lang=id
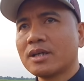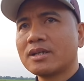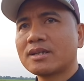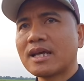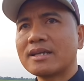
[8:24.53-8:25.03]

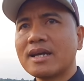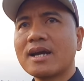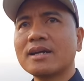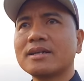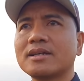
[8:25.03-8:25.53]

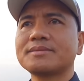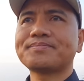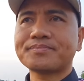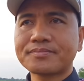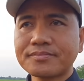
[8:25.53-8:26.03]
ditanya
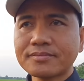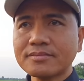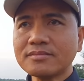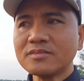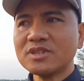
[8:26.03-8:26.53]

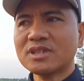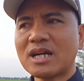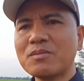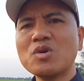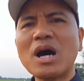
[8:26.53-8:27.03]

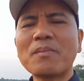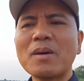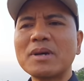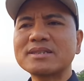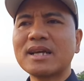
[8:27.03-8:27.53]
kamu apa
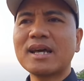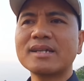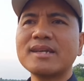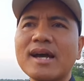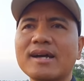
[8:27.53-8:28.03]

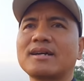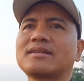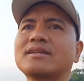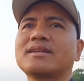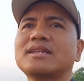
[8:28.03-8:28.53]
masalahnya
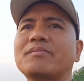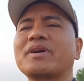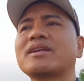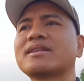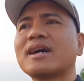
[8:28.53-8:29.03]
katanya nyampe
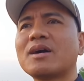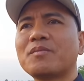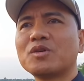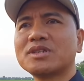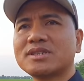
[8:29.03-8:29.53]
ditangkap
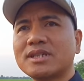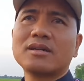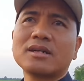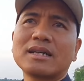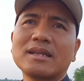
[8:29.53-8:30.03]
polisi
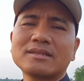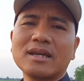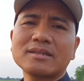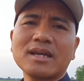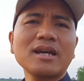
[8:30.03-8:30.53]
kata
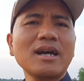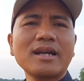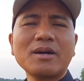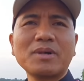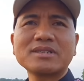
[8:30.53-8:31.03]
saya saya
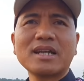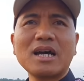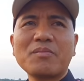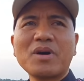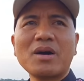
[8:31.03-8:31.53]
nggak ada
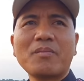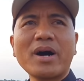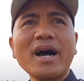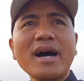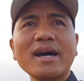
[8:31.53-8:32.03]
masalah
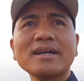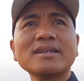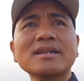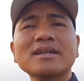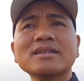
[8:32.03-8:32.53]
apa-apa
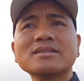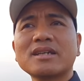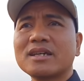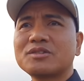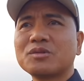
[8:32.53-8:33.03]

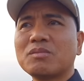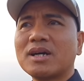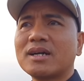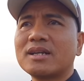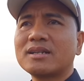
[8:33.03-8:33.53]
saya
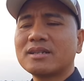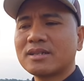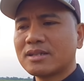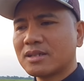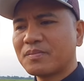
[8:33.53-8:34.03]
cuman
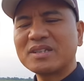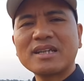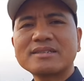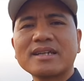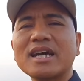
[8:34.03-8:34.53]
e,
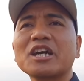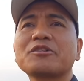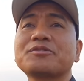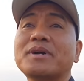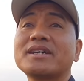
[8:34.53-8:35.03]
saya
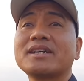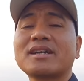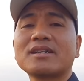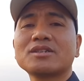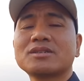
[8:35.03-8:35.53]

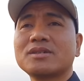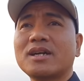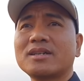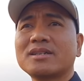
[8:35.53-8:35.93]
expired ya